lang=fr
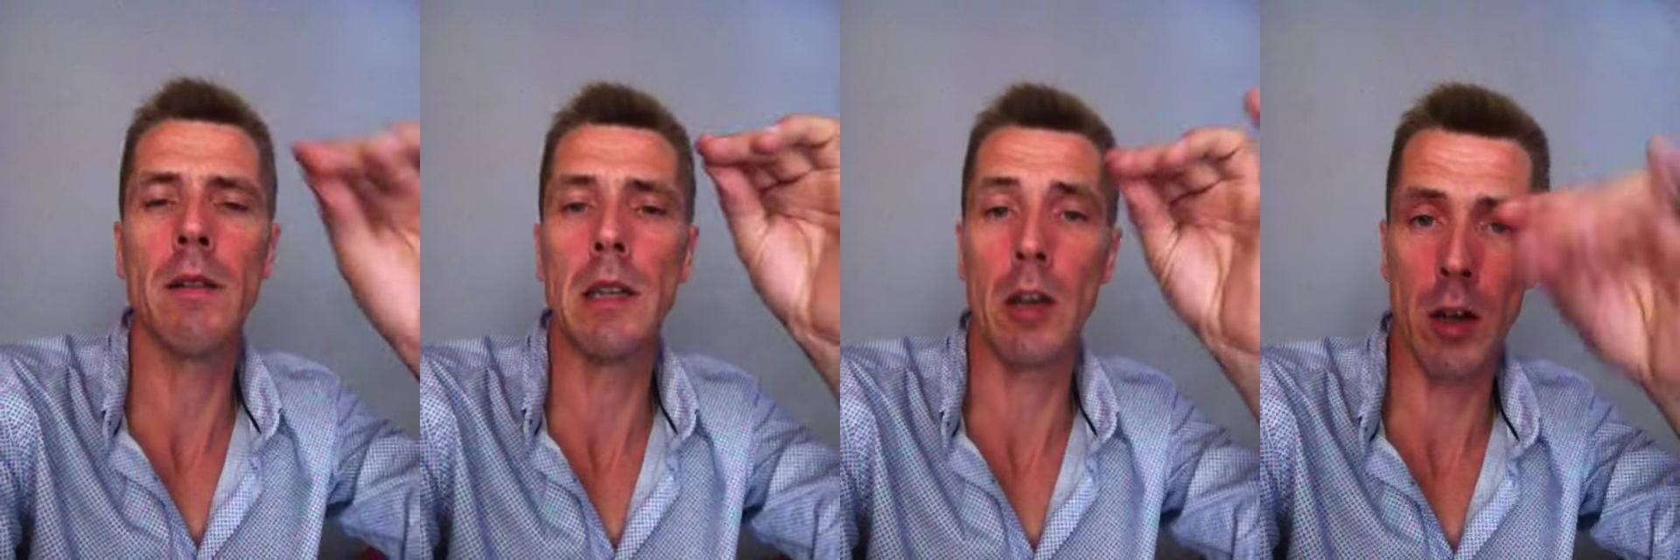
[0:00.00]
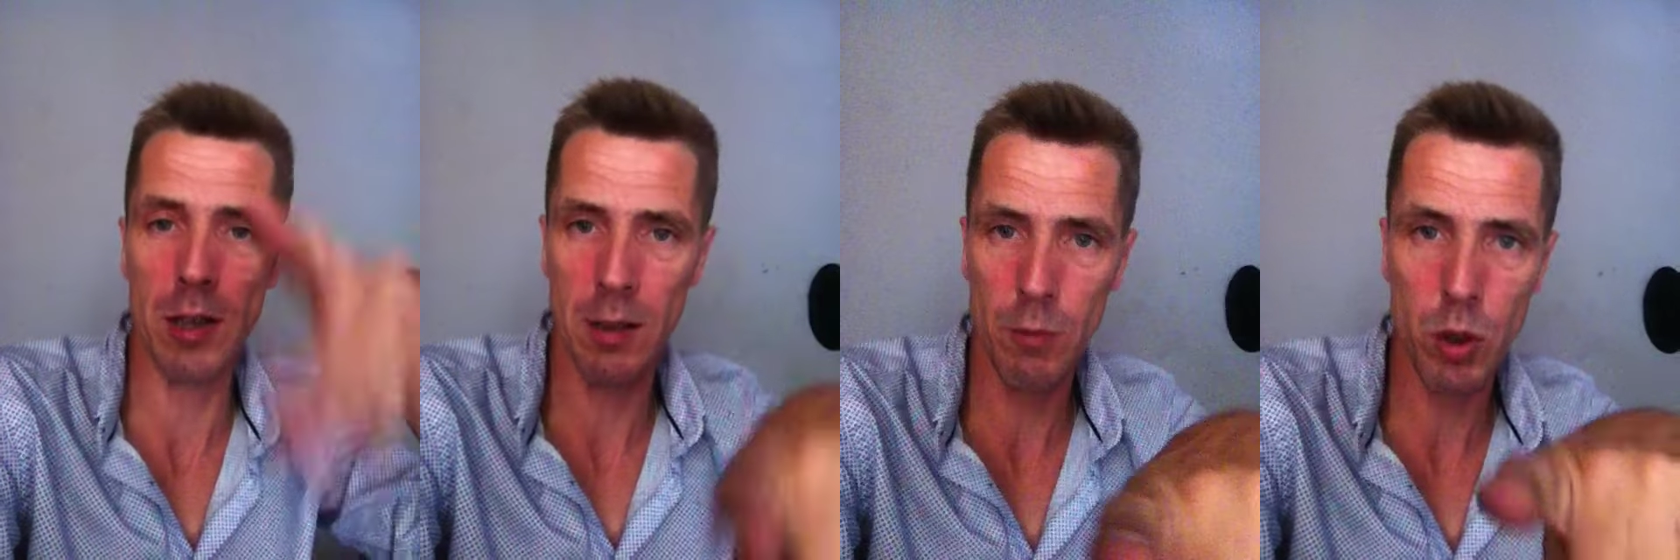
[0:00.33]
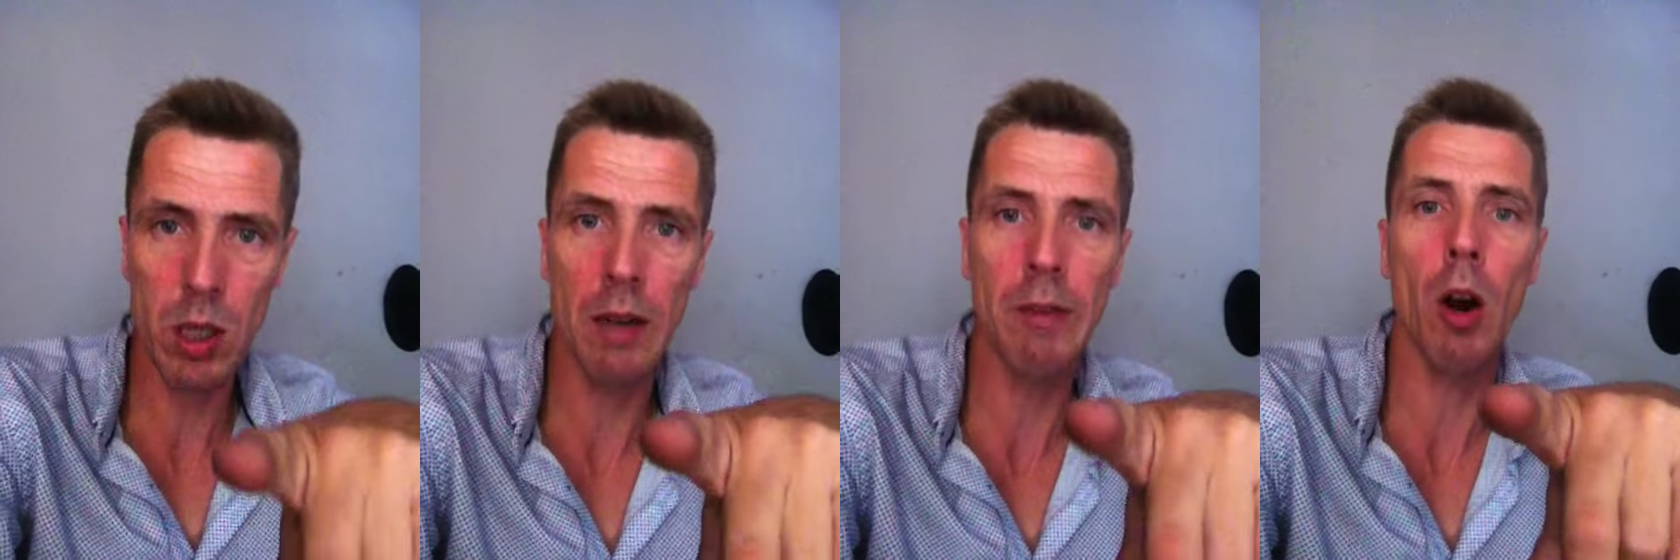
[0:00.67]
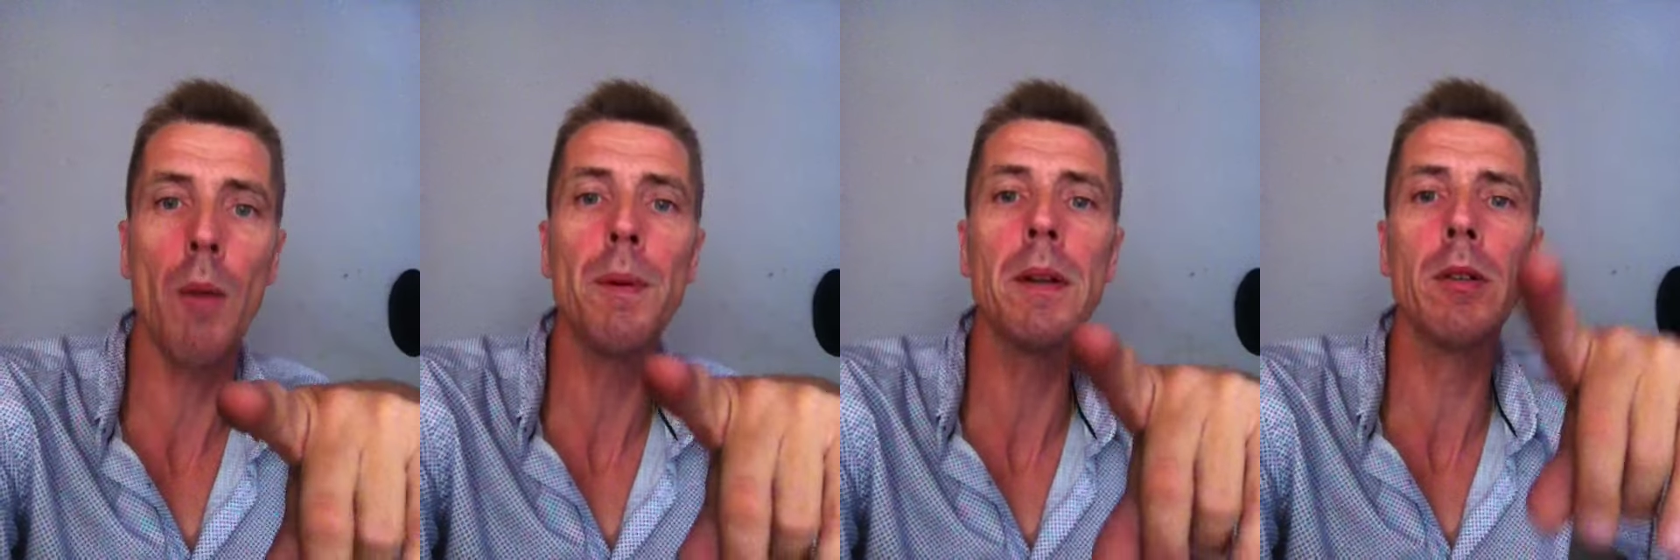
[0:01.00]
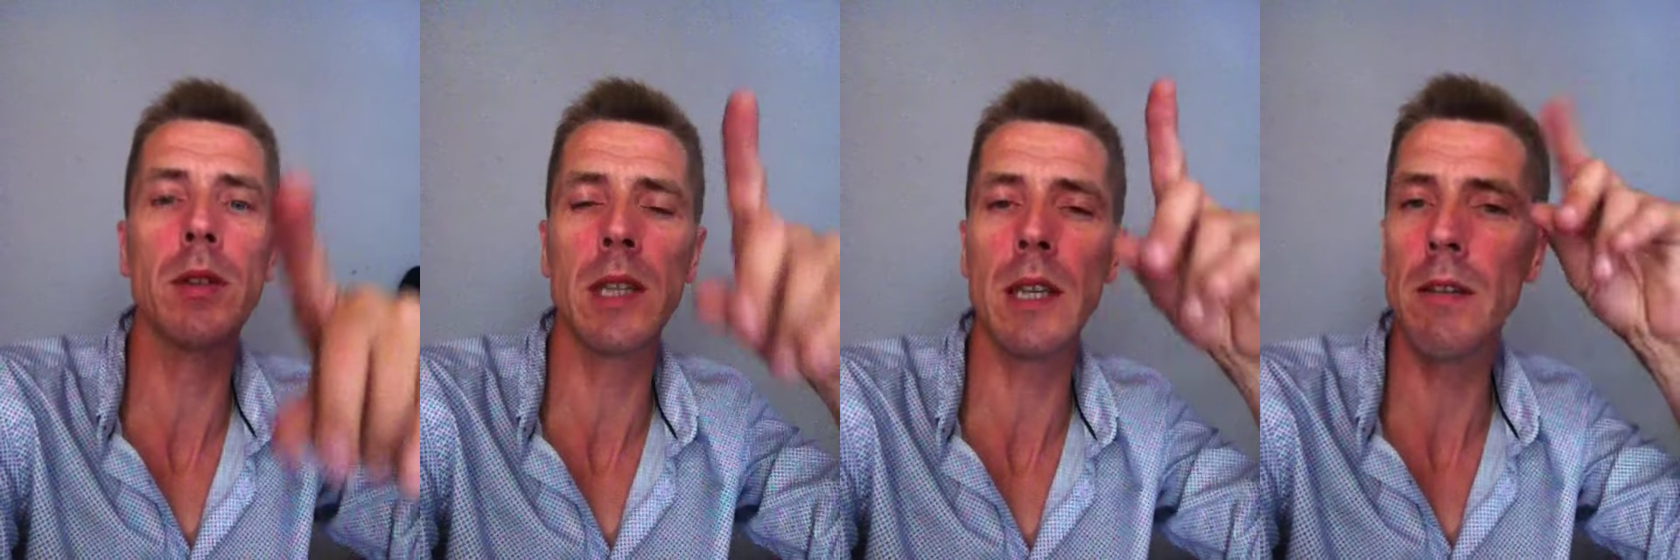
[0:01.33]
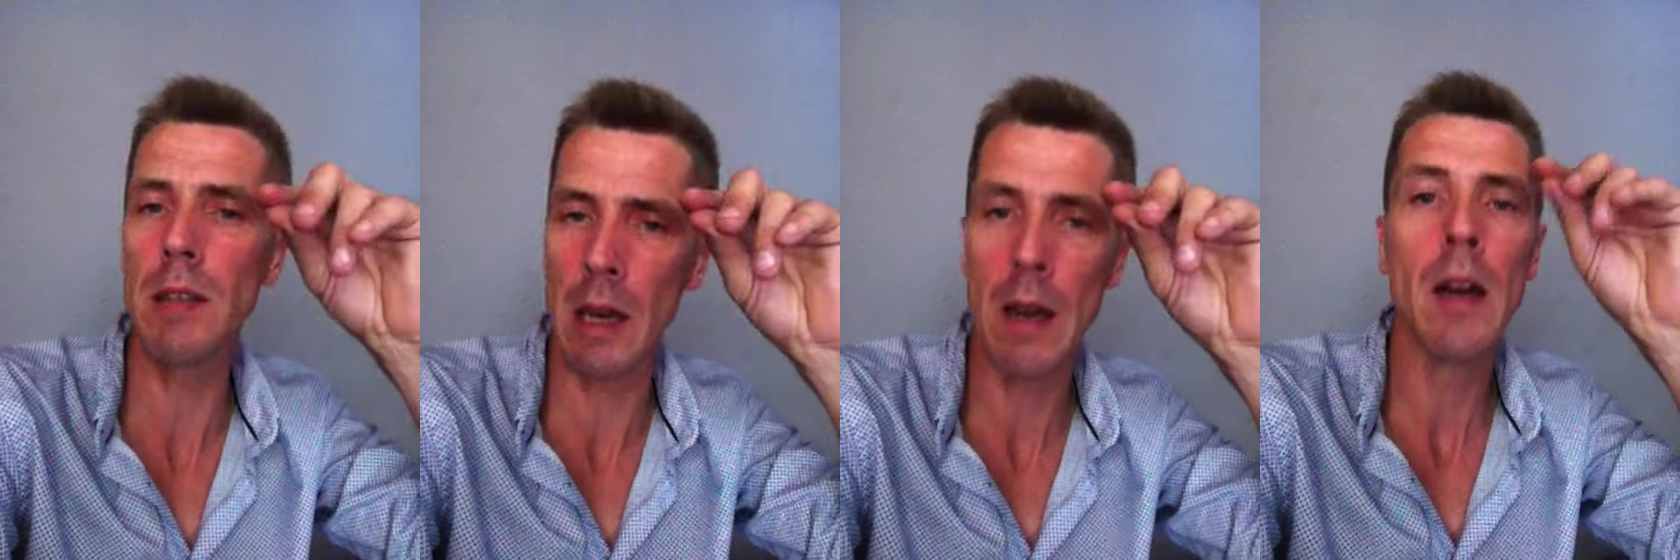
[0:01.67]
Et encore, c'est vous qui l'avez rempli le
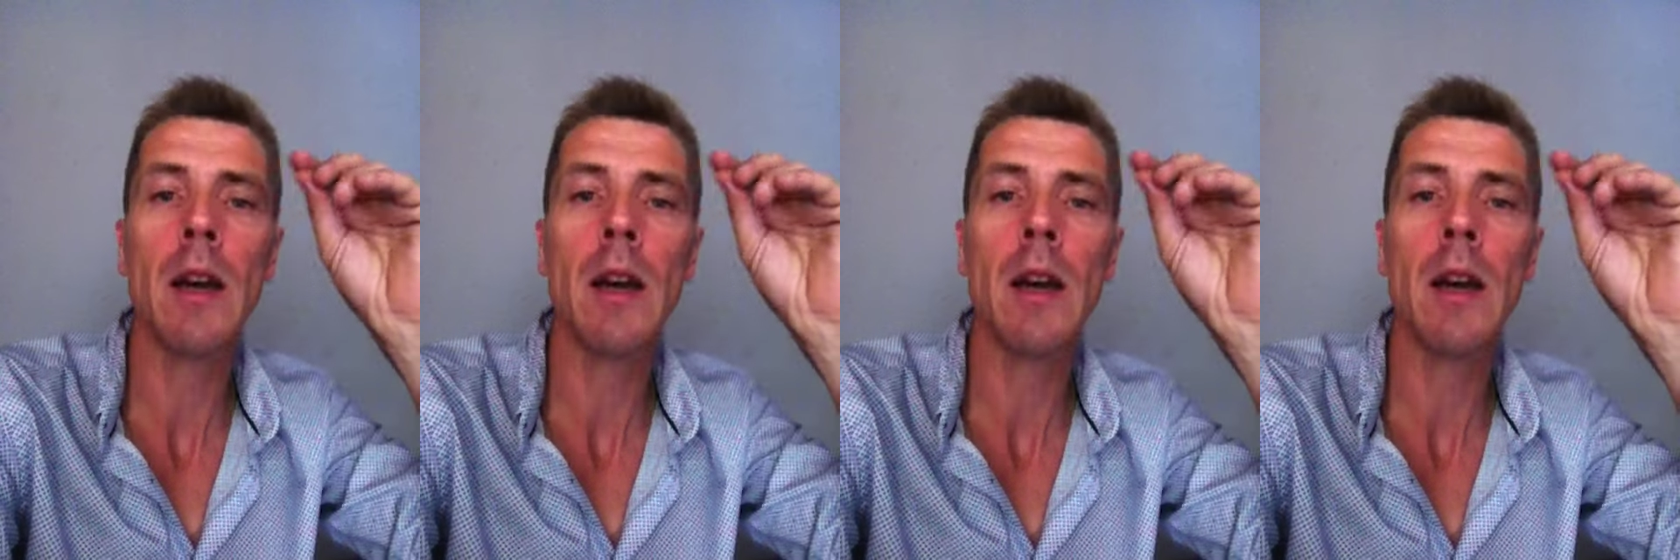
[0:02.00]
dossier.